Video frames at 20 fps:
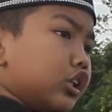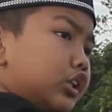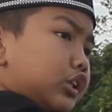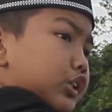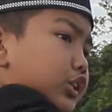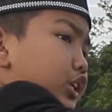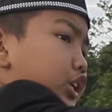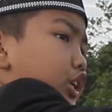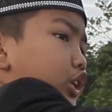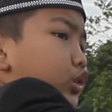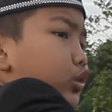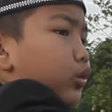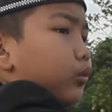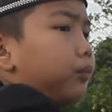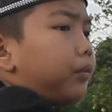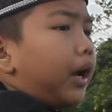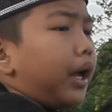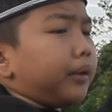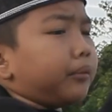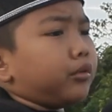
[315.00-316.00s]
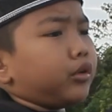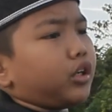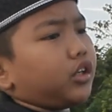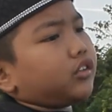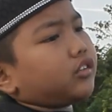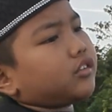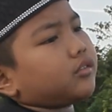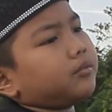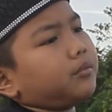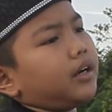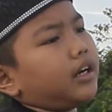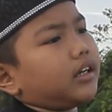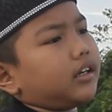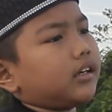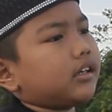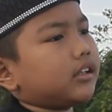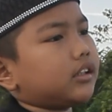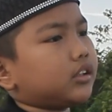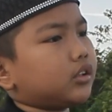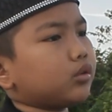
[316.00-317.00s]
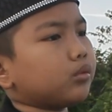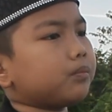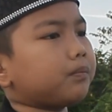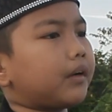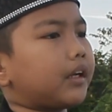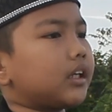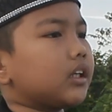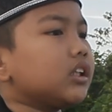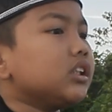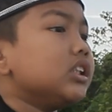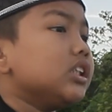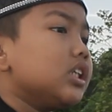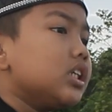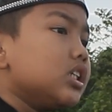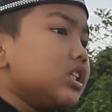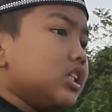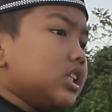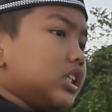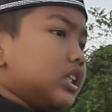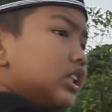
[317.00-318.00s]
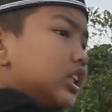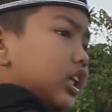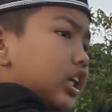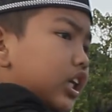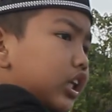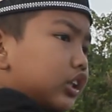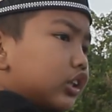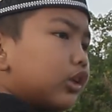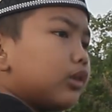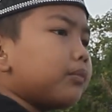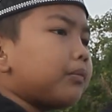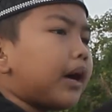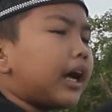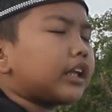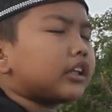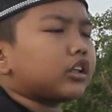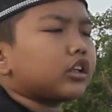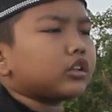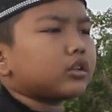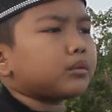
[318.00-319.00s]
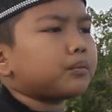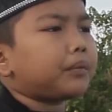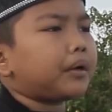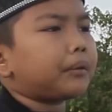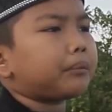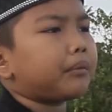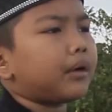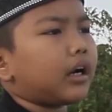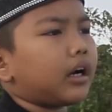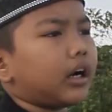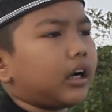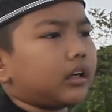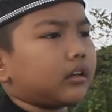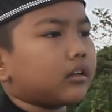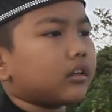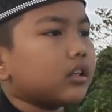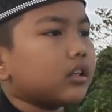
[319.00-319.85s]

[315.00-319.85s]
Ini ketupat bukan sembarang ketupat. Ini ketupat ketupat